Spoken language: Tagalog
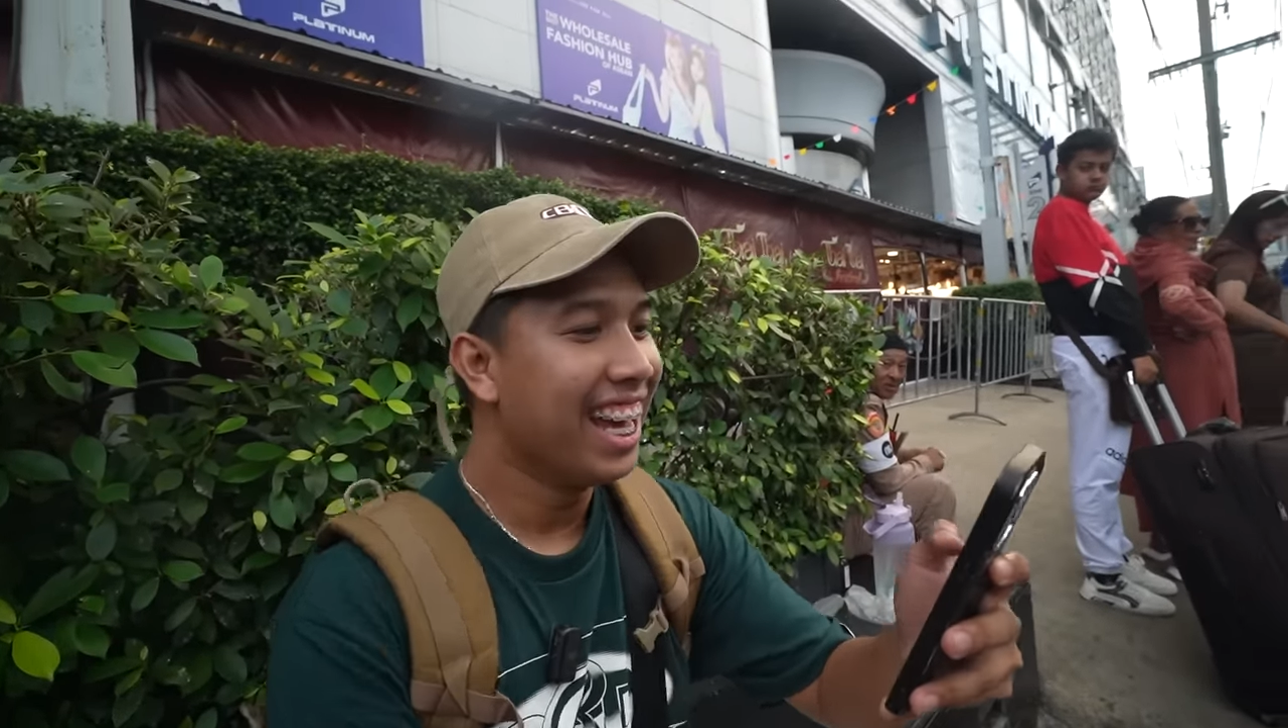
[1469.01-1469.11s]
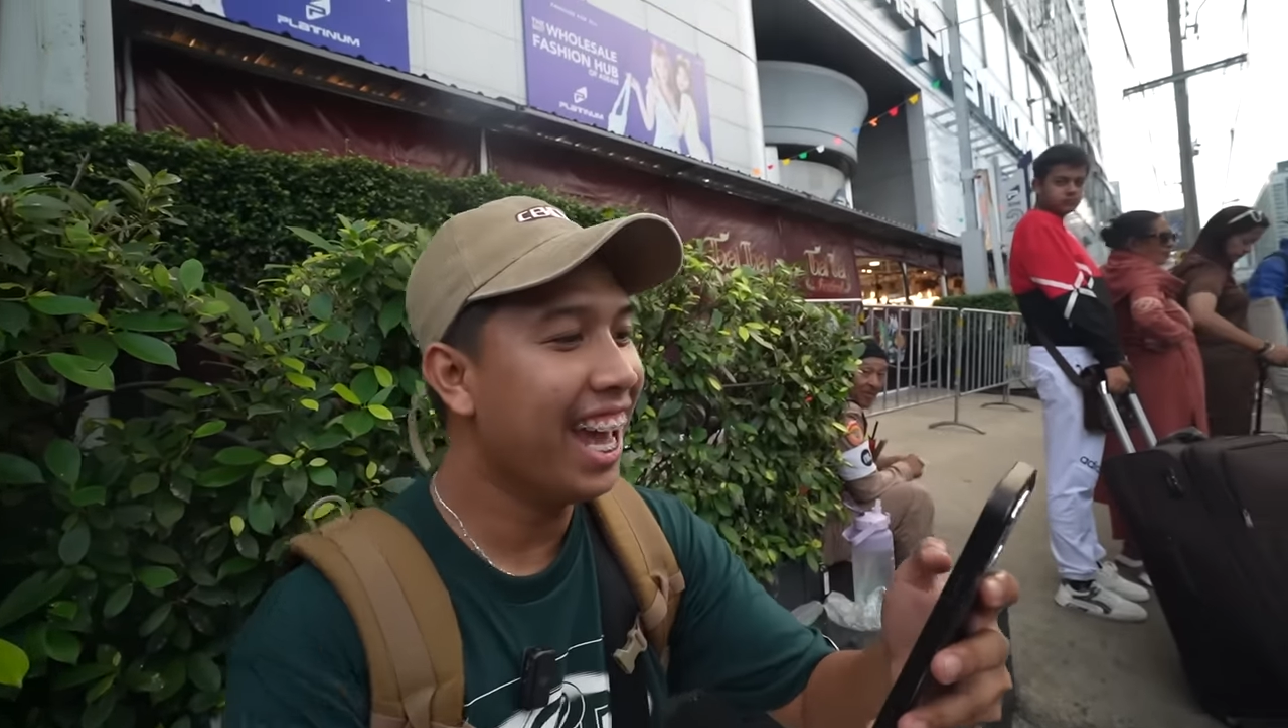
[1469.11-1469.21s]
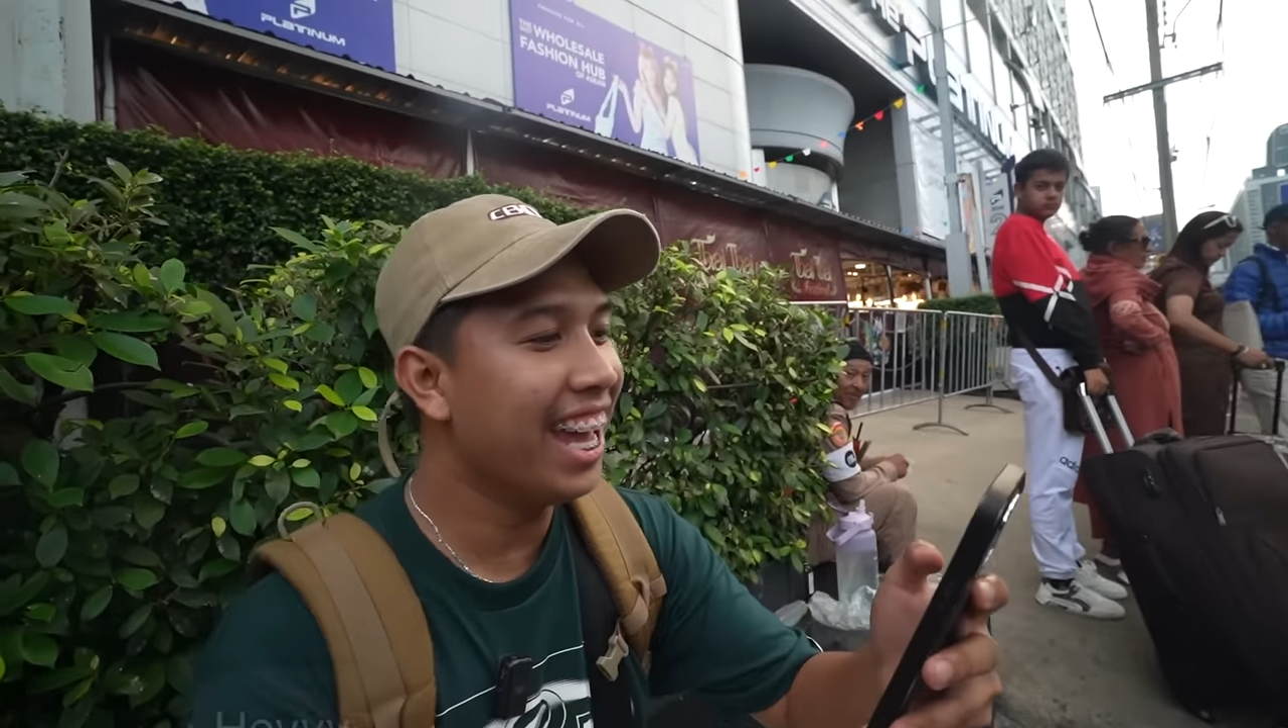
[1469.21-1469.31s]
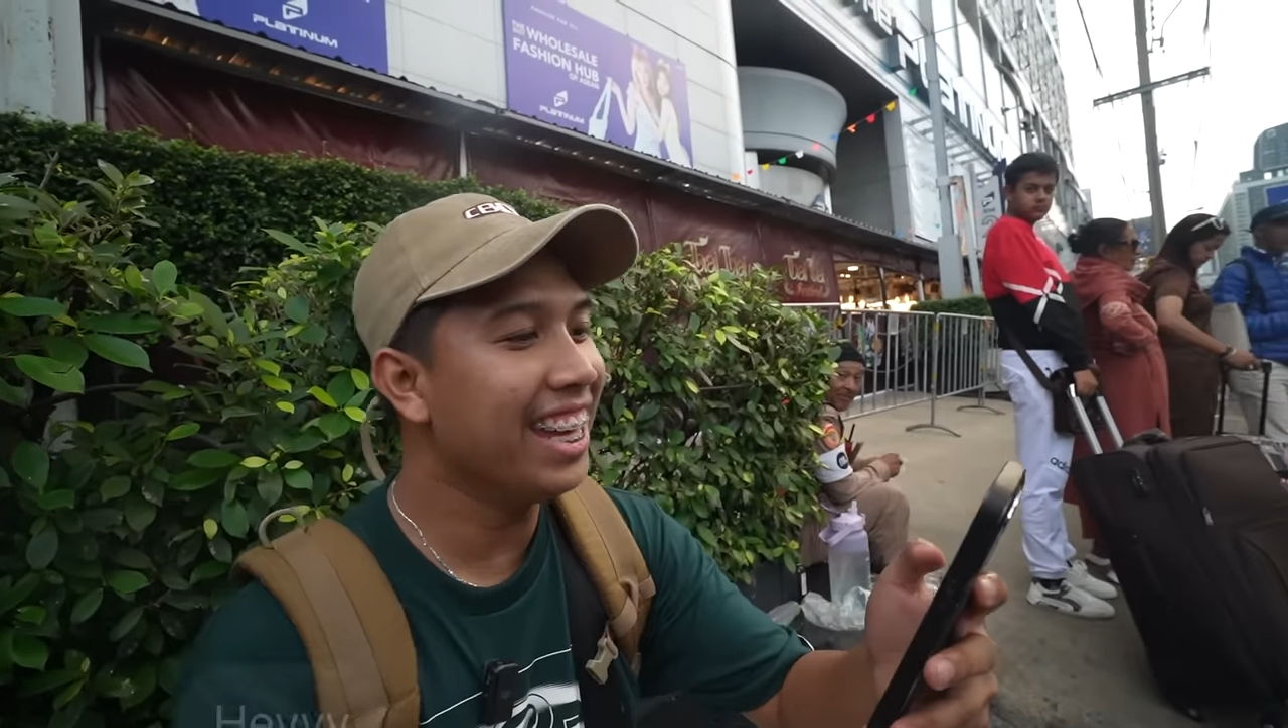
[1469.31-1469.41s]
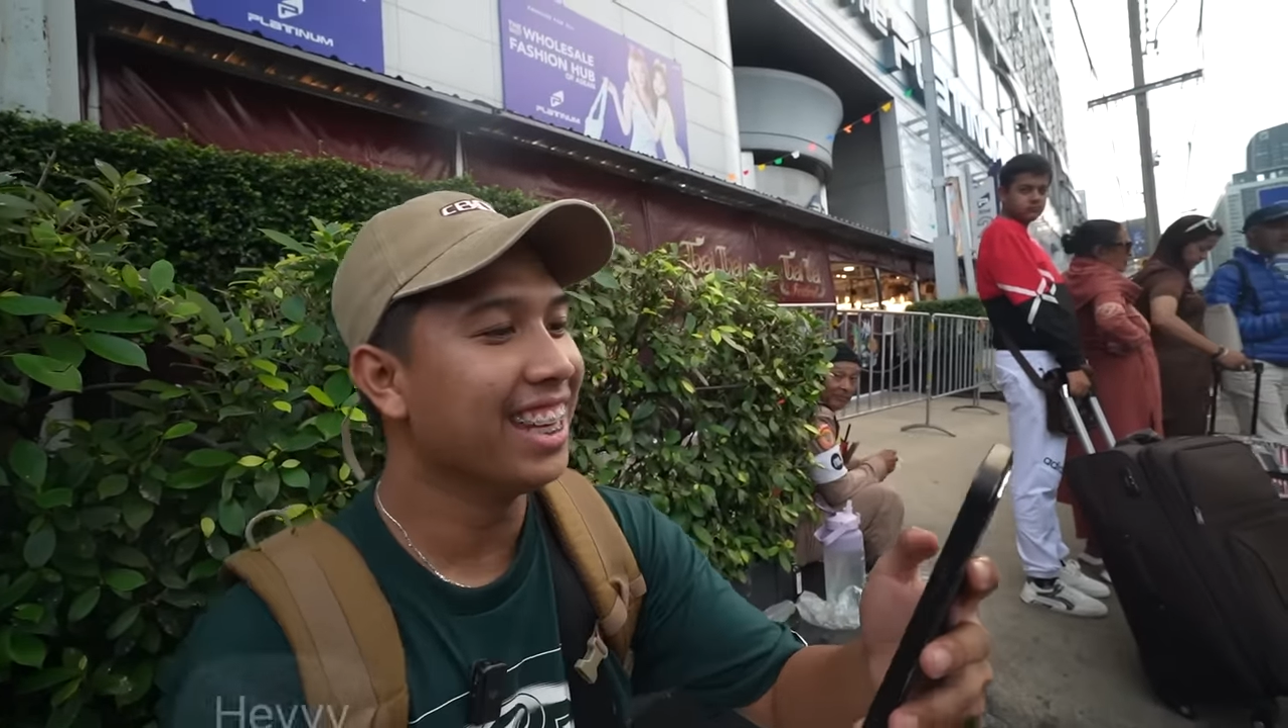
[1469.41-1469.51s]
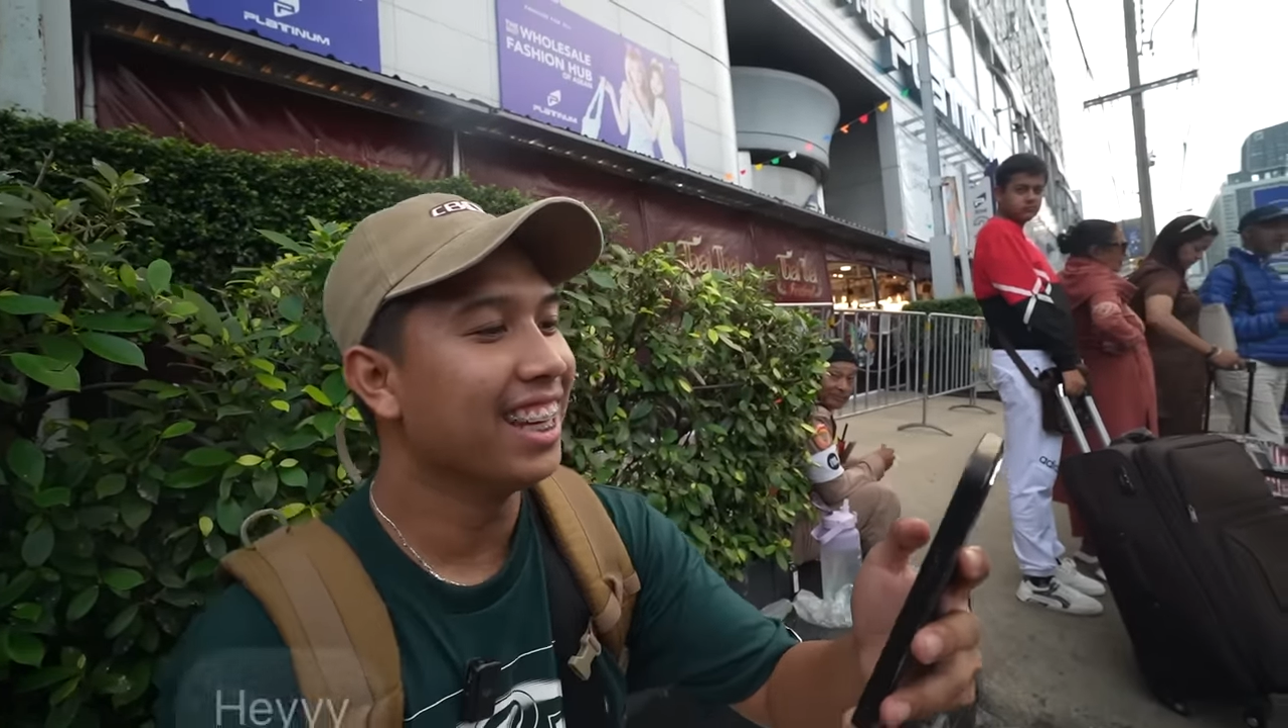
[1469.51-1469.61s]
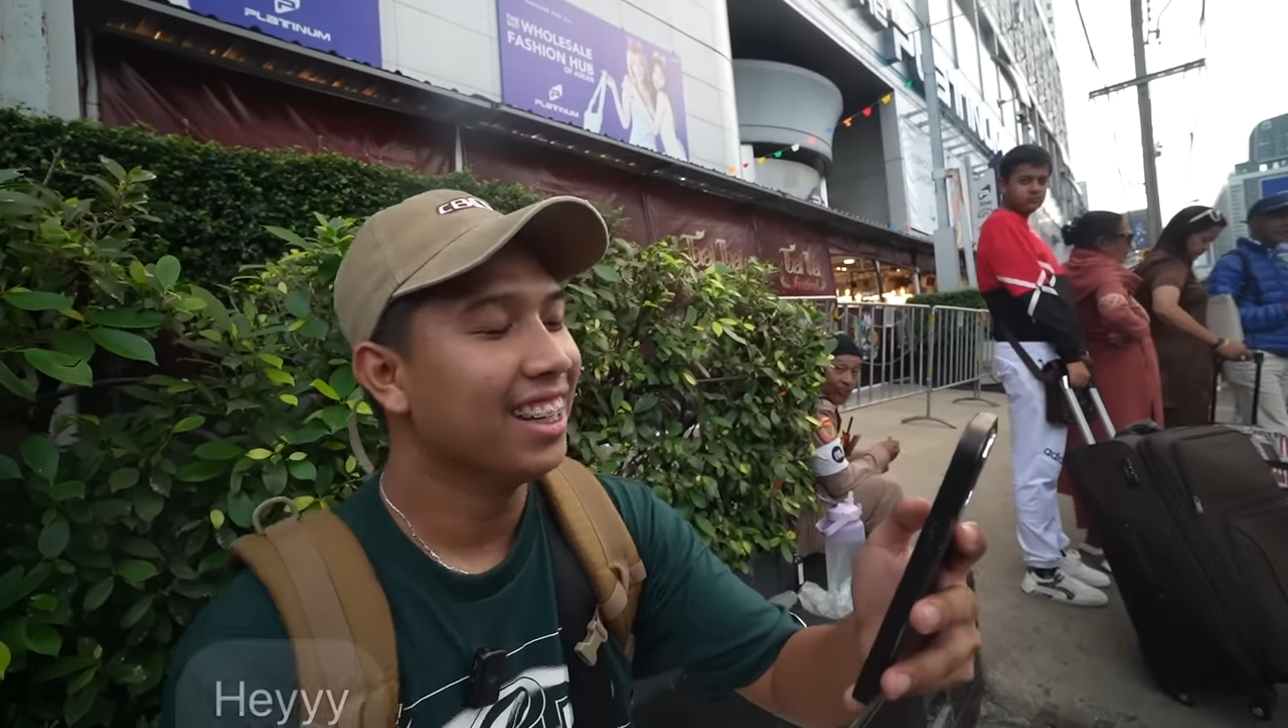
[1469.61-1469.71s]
hey,